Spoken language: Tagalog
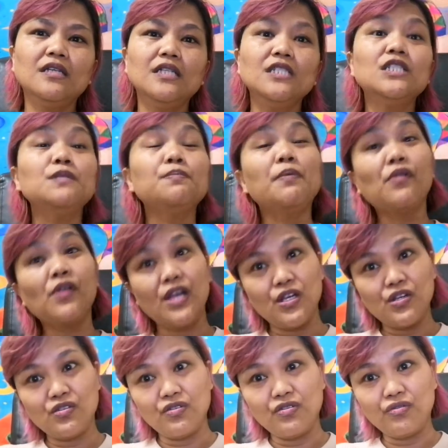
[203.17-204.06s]

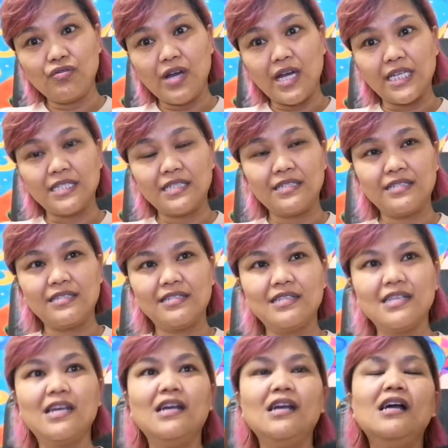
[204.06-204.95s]
inspiration to
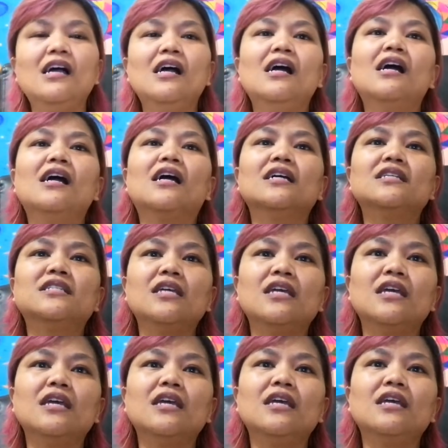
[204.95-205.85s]
us.
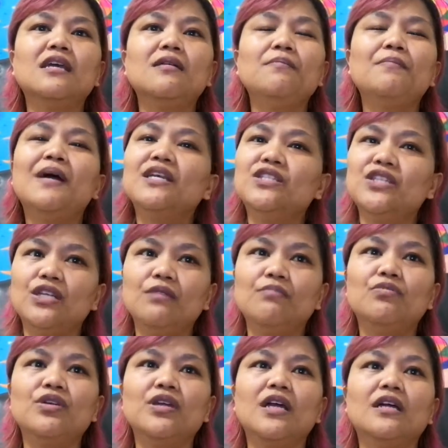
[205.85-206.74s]
Kasi
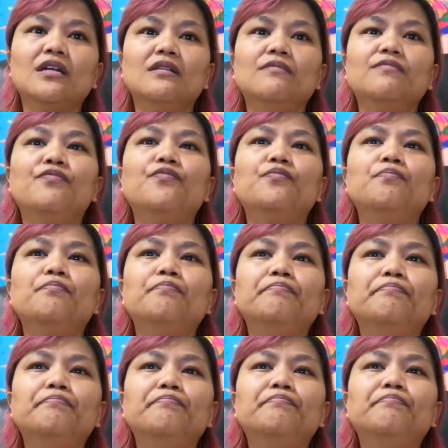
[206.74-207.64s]
imagine mo yan,
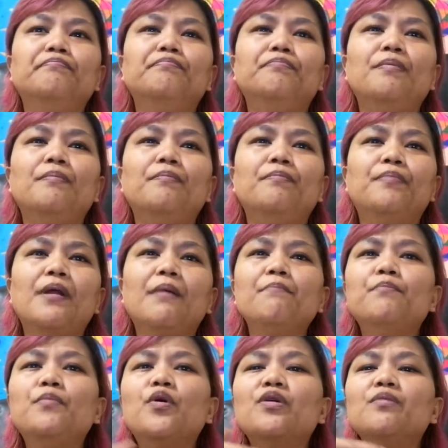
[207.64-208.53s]

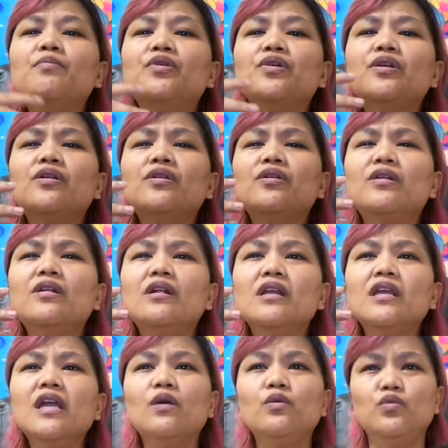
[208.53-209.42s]
from former
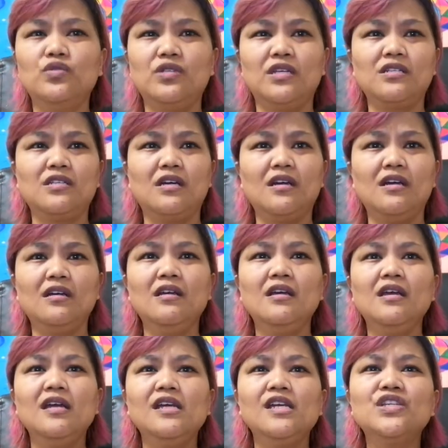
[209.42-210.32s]
Yakuza siya,
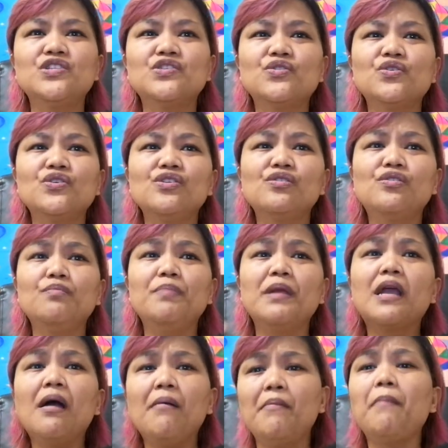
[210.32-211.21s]
is turned to
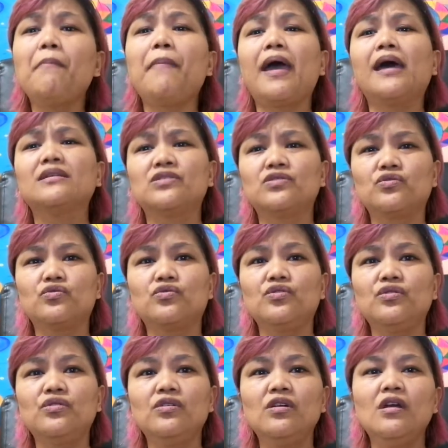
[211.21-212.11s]
become a
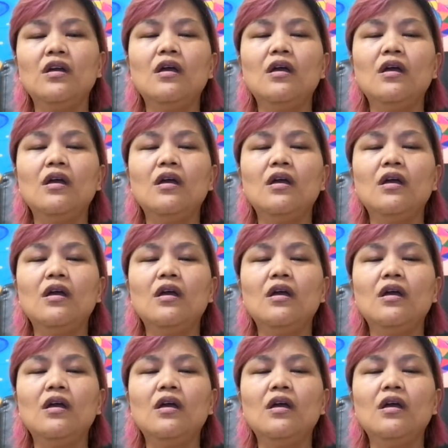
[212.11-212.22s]
pastor.